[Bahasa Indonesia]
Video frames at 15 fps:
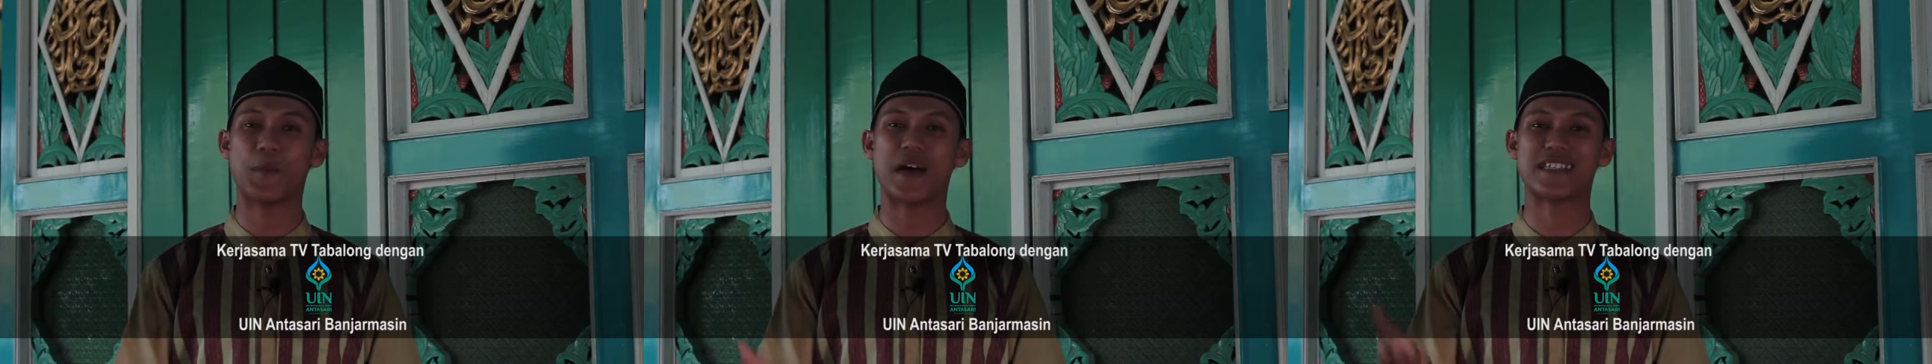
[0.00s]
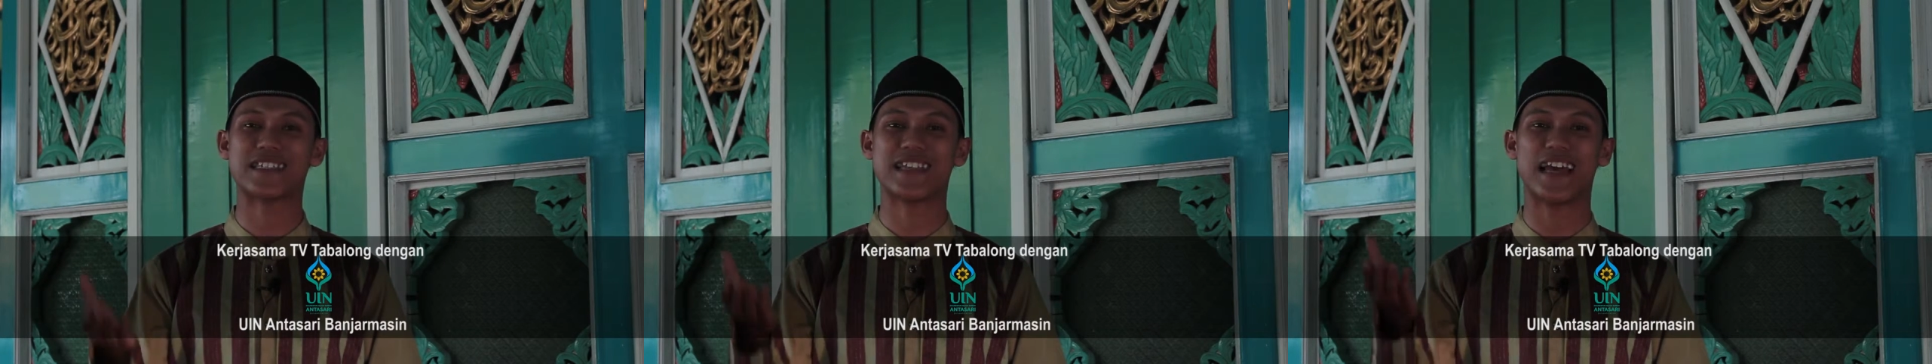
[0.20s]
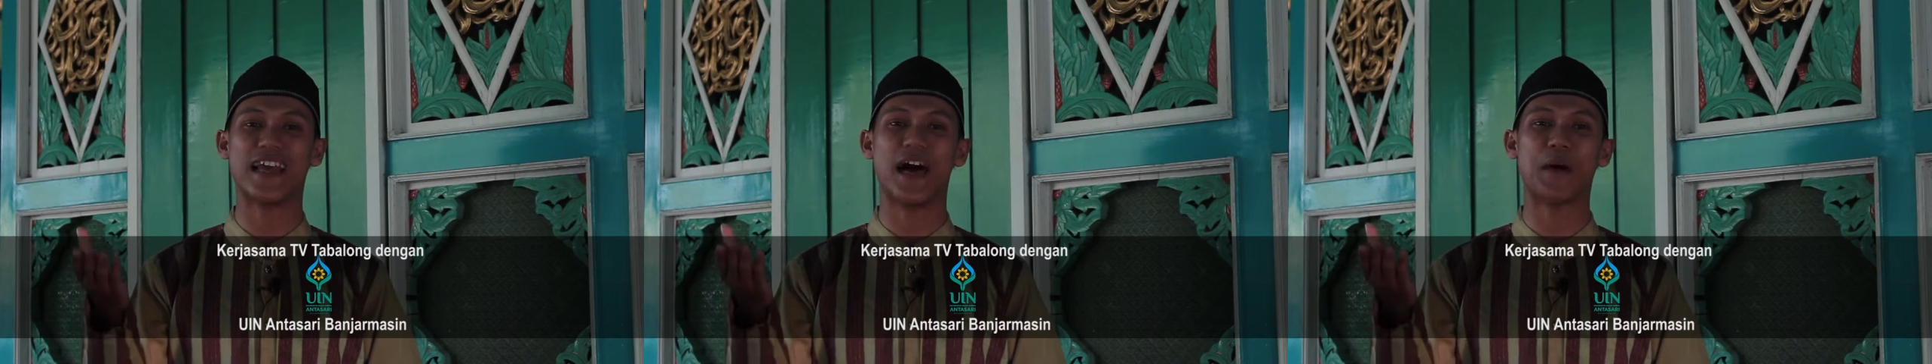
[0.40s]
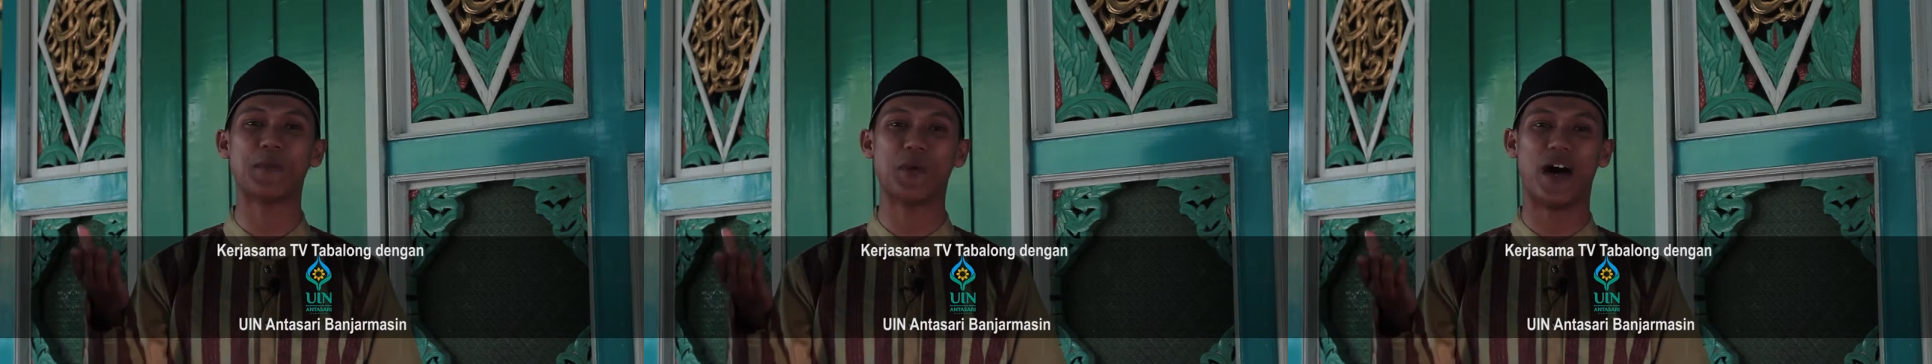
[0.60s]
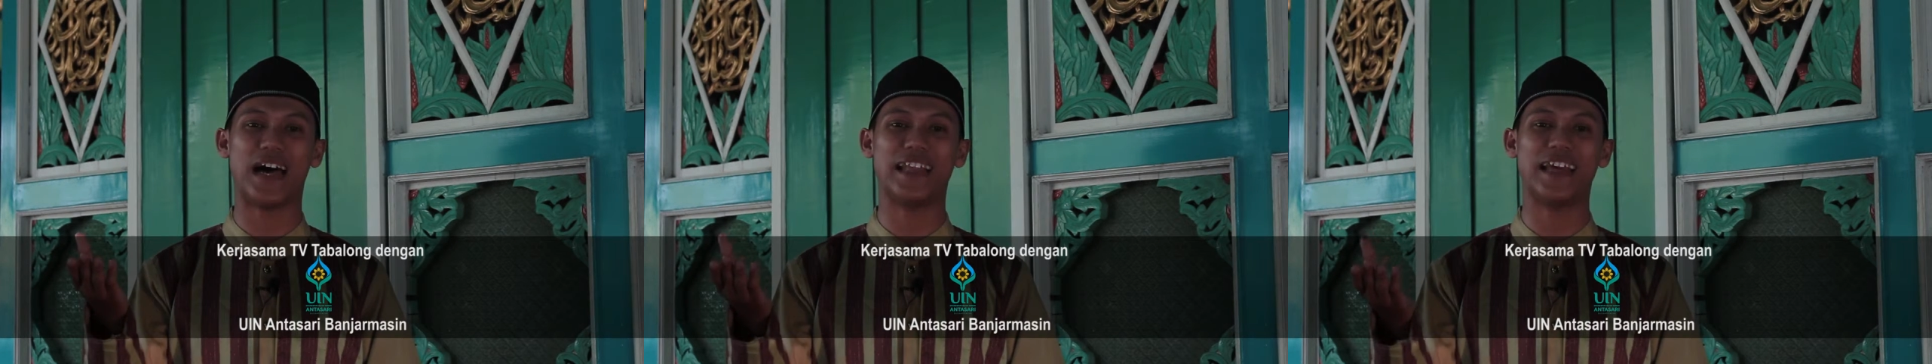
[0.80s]

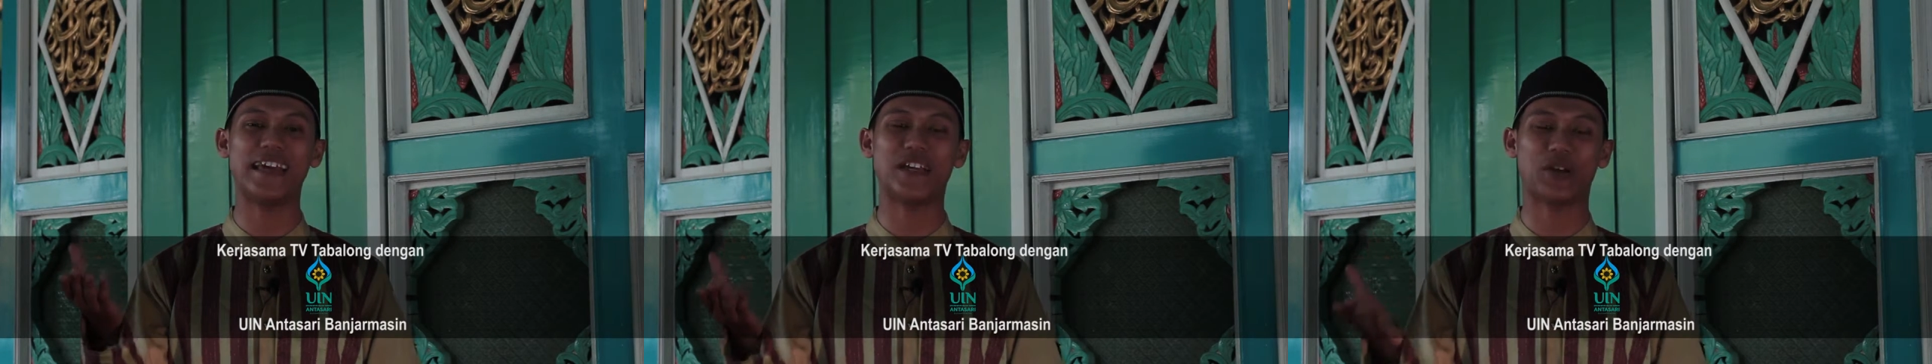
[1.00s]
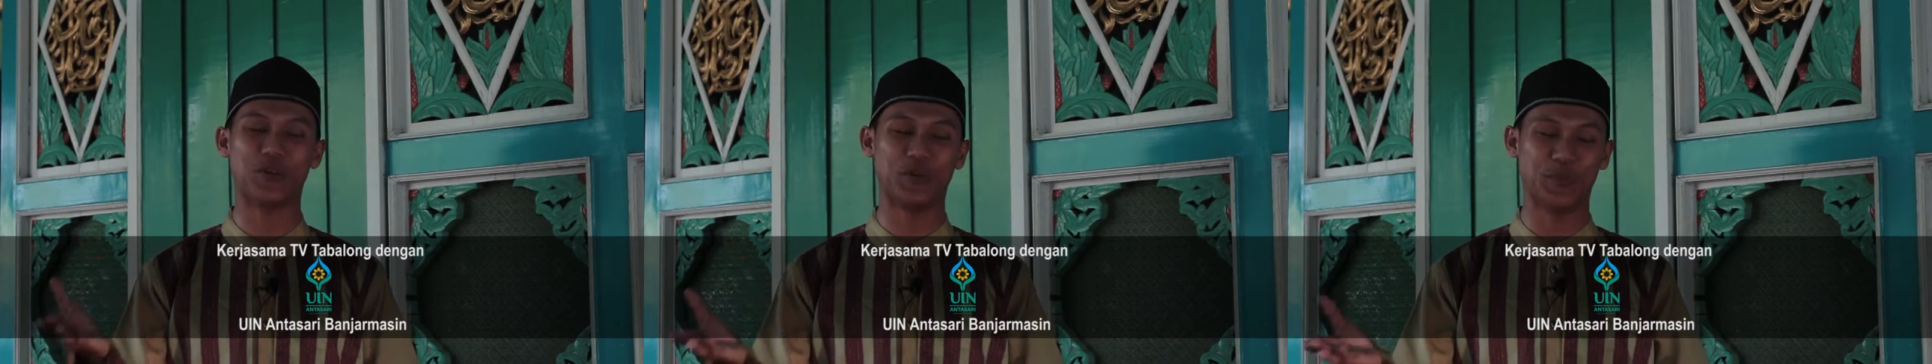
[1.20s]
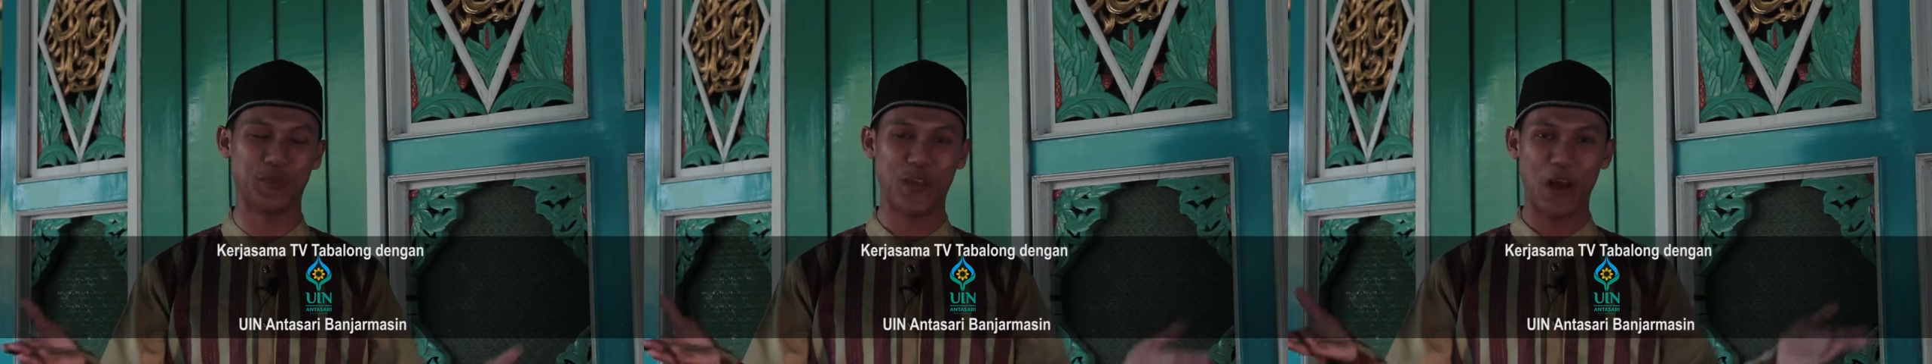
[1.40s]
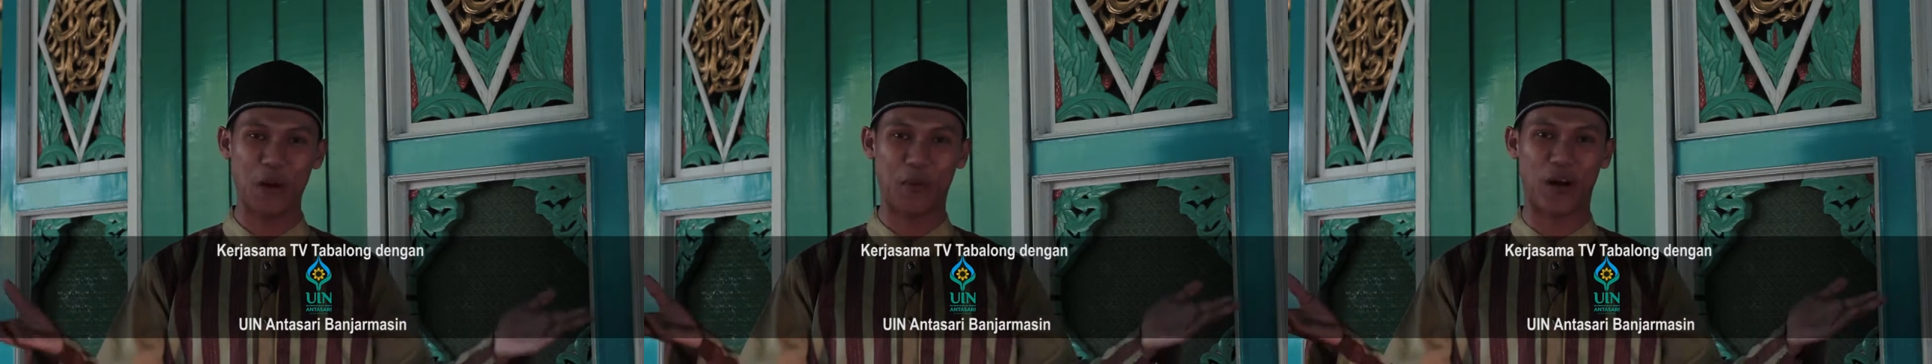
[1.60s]
Assalamualaikum